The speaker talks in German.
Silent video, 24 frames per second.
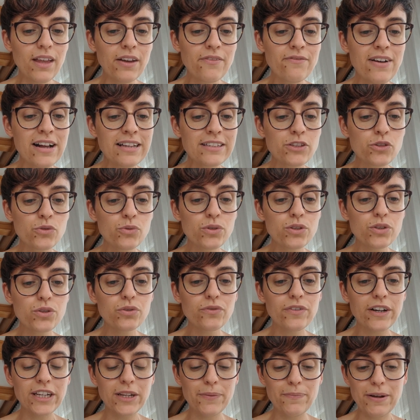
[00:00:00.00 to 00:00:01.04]
was tust
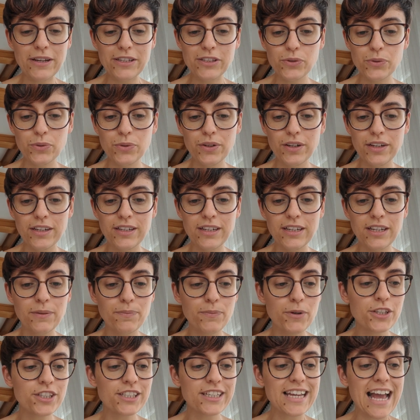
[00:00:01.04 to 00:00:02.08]
du, wenn die Person, die dich
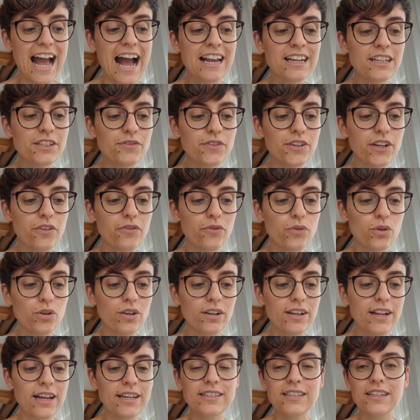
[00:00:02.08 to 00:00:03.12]
plötzlich alles wieder
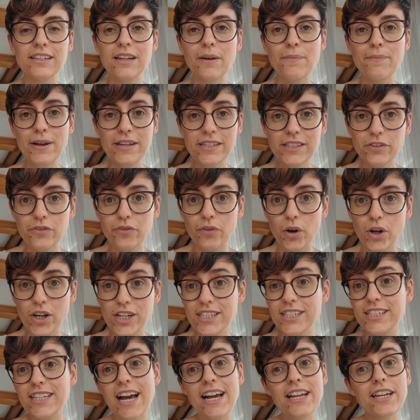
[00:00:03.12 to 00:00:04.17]
fühlen lässt, der beste
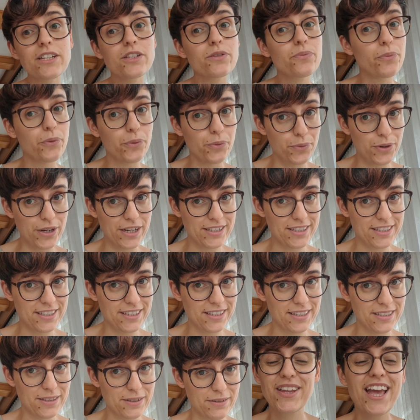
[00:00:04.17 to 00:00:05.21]
Freund deines Bruders
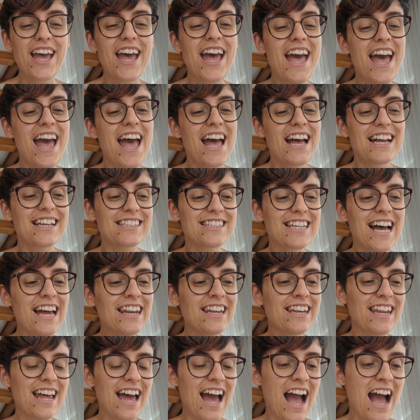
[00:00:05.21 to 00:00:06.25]
ist?
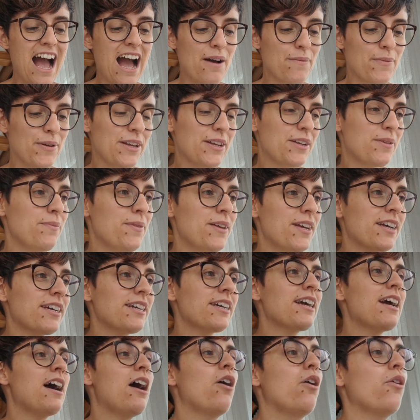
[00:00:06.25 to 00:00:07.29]
Dann habe ich mir
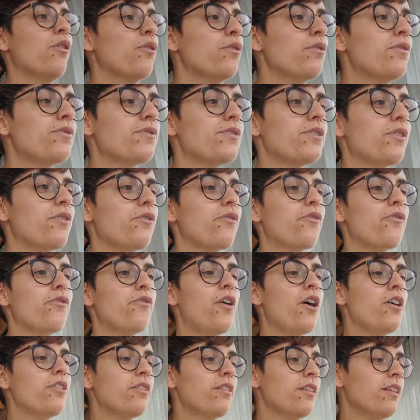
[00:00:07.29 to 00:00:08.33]
gekauft
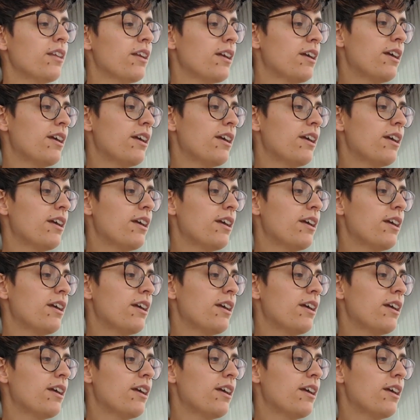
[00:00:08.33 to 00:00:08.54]
von